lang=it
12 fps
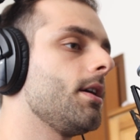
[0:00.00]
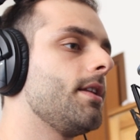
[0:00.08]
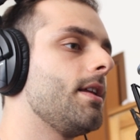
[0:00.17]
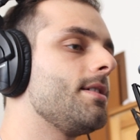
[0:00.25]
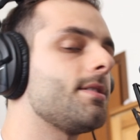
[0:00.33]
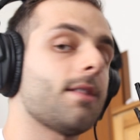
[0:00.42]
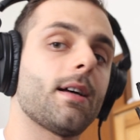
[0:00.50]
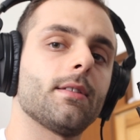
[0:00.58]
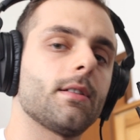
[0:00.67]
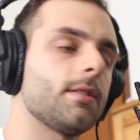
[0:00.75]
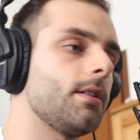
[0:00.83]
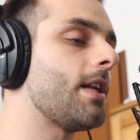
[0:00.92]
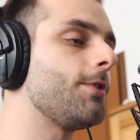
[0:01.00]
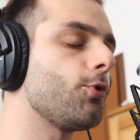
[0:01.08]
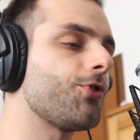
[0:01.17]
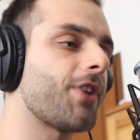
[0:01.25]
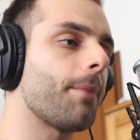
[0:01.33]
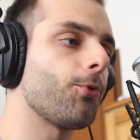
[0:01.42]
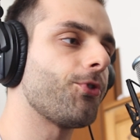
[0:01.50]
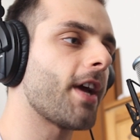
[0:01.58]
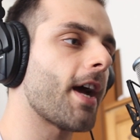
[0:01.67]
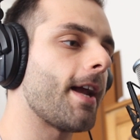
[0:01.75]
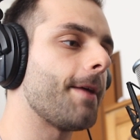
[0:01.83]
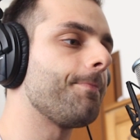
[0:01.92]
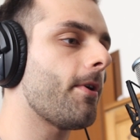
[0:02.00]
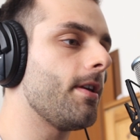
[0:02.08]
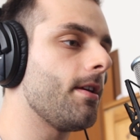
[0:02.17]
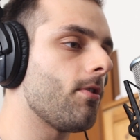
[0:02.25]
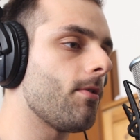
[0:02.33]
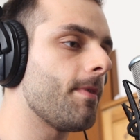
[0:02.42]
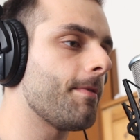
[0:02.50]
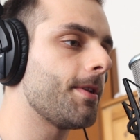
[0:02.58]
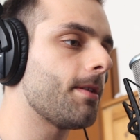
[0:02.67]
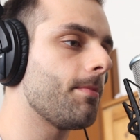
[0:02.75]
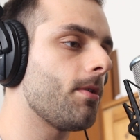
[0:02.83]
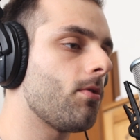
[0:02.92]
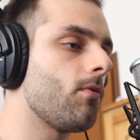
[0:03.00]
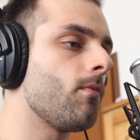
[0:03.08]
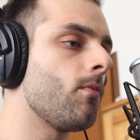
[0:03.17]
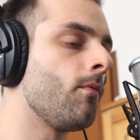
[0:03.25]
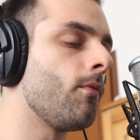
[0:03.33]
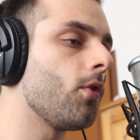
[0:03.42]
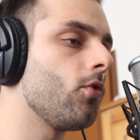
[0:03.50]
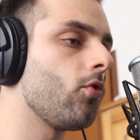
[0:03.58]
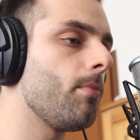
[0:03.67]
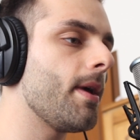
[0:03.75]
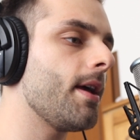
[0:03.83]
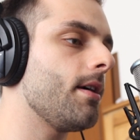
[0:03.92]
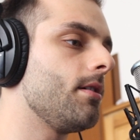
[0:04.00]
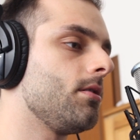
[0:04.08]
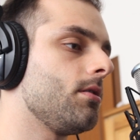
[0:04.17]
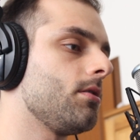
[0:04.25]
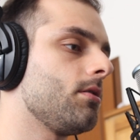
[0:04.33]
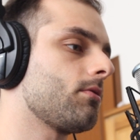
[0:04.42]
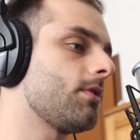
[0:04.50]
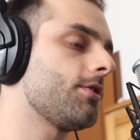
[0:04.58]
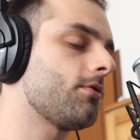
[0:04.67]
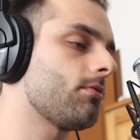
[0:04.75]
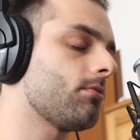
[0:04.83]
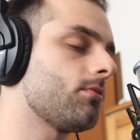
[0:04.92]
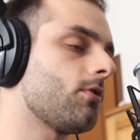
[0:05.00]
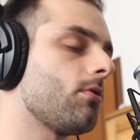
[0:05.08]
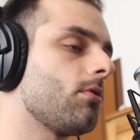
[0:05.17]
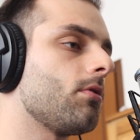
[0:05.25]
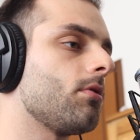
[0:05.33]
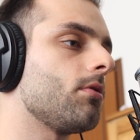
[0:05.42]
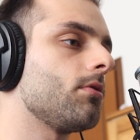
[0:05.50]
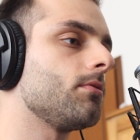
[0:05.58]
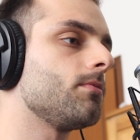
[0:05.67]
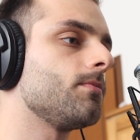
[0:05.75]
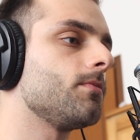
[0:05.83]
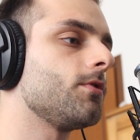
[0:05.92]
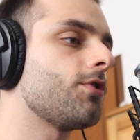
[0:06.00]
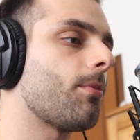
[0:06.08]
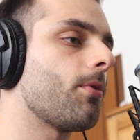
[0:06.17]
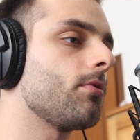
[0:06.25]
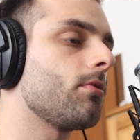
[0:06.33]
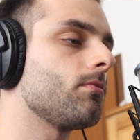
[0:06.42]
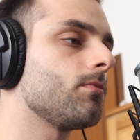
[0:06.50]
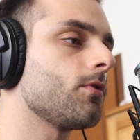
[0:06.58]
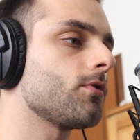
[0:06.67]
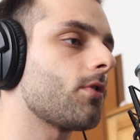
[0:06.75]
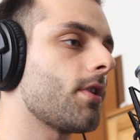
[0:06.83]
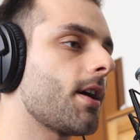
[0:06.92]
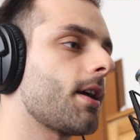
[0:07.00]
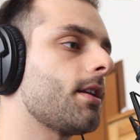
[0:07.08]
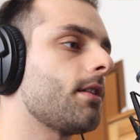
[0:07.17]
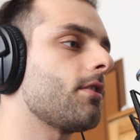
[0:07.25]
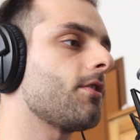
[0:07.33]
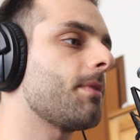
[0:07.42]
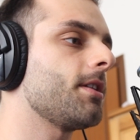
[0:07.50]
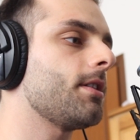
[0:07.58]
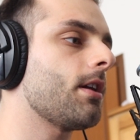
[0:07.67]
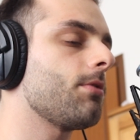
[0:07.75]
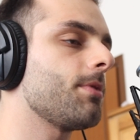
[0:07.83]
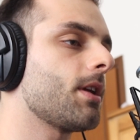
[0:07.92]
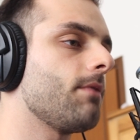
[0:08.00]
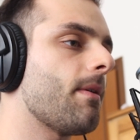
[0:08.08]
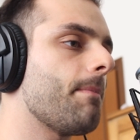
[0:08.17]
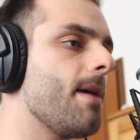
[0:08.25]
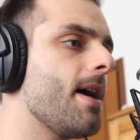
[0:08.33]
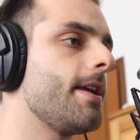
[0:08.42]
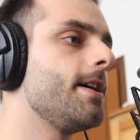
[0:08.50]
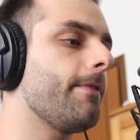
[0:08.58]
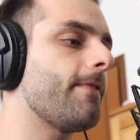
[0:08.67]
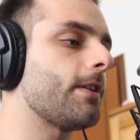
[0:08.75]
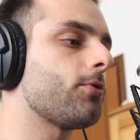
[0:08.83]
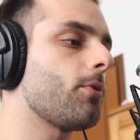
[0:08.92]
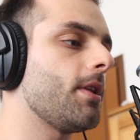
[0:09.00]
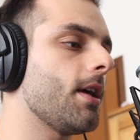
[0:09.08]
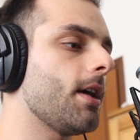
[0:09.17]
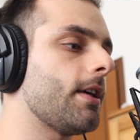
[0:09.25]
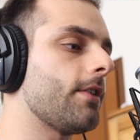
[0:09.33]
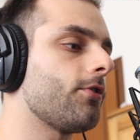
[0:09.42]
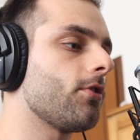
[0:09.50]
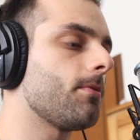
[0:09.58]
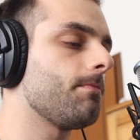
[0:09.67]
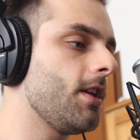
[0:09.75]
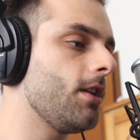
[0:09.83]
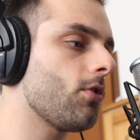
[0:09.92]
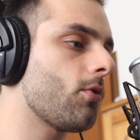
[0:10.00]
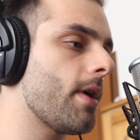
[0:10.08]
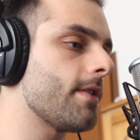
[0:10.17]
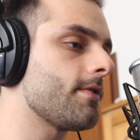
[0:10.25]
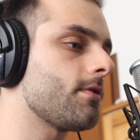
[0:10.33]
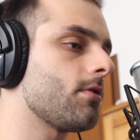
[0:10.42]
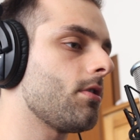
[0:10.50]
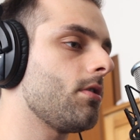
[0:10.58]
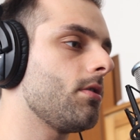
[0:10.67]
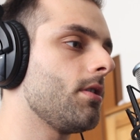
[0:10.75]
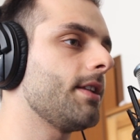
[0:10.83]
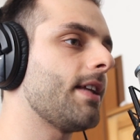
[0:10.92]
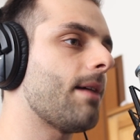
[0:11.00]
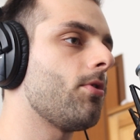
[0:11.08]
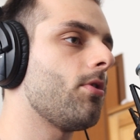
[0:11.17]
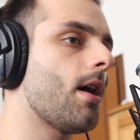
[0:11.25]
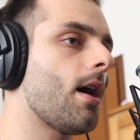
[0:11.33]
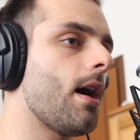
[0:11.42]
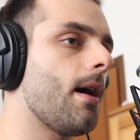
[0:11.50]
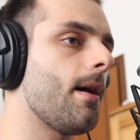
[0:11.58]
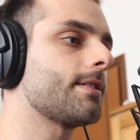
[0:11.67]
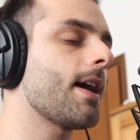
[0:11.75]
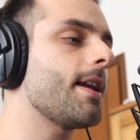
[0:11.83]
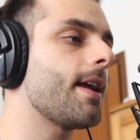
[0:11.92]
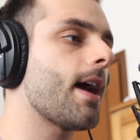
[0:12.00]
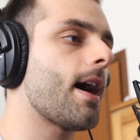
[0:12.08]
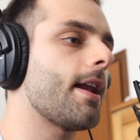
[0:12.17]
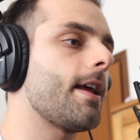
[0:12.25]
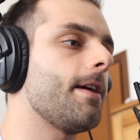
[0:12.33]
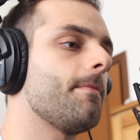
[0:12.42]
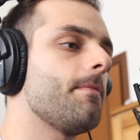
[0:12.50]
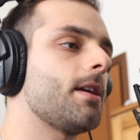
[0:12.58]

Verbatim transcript: degli standard dell'industria musicale. Poi ovviamente abbiamo un, un volume, eh, questo non lo diciamo non, non sto neanche tanto a smanettarlo perché va bene. Perfetto, quindi adesso finito questo andiamo a scaricare